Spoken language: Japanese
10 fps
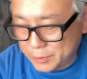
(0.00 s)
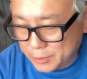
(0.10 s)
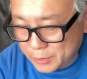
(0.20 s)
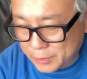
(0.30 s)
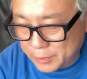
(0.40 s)

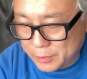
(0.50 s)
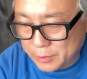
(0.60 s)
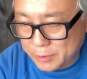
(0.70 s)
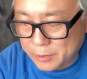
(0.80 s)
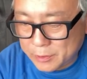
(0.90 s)

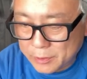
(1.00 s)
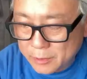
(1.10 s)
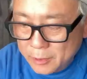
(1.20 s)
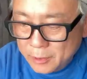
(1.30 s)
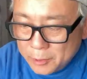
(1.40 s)

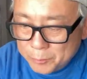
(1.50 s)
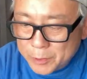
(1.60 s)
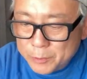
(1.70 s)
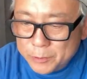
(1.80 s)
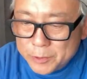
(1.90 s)
えー、
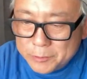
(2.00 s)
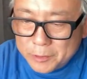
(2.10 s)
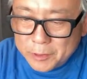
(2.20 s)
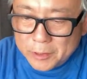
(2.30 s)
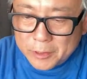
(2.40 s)
まあ人の作
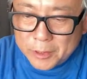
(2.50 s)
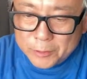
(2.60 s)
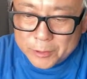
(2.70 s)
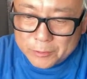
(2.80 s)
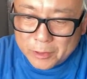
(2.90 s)
品にね、手
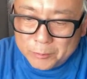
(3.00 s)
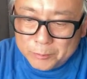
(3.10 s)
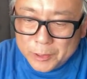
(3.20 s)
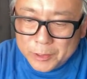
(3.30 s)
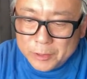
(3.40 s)
を出すのはあ
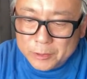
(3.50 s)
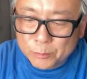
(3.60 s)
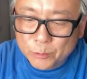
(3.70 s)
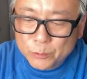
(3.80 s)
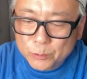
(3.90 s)
んまりじゃないですけ
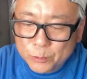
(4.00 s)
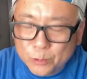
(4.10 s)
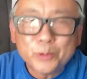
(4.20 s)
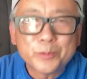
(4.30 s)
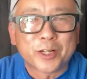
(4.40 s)
ど、僕の
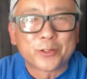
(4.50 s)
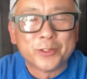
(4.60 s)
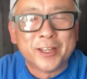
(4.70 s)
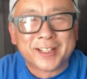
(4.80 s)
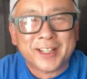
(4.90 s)
好みが
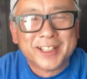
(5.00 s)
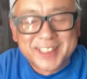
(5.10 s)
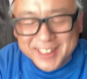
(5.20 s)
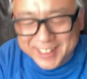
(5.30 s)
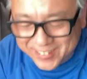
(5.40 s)
こんな感
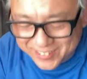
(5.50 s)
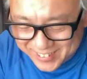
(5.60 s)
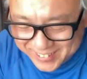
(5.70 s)
じなんでは、